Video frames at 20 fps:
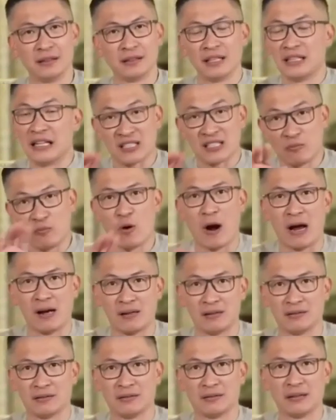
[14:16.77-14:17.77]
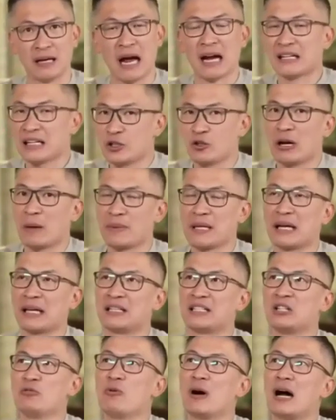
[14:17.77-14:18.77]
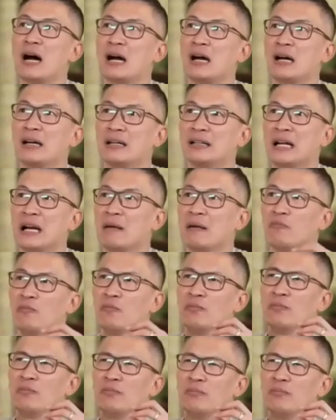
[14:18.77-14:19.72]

Tidak semua. Ada juga penyakit jiwa dalam